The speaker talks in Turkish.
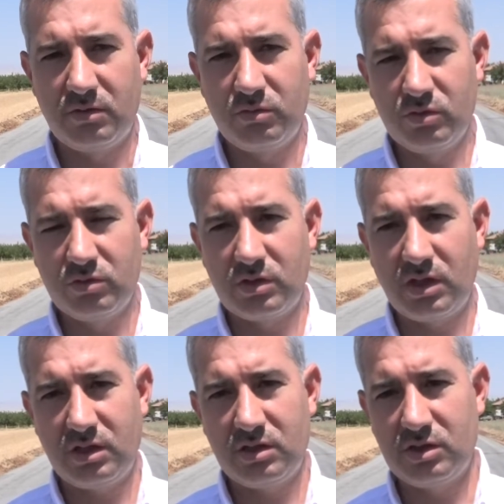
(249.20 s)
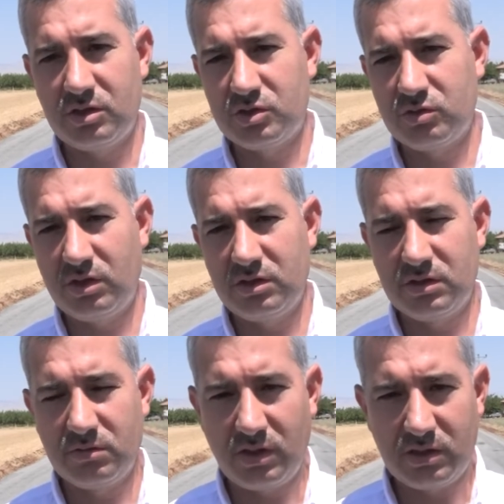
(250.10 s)
Bunun da şu an
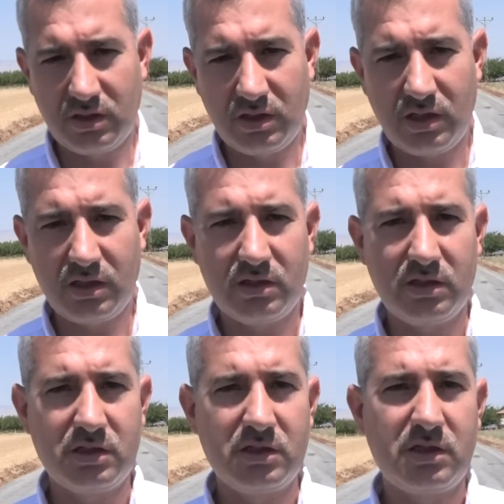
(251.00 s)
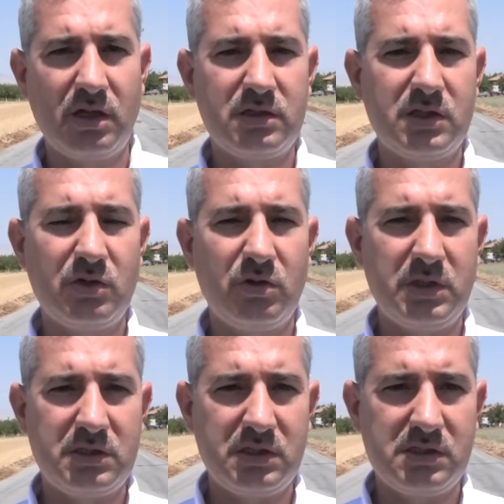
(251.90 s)
itibariyle 46
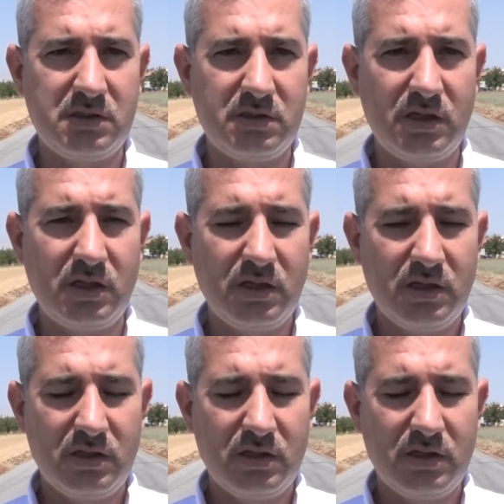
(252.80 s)
kilometresini de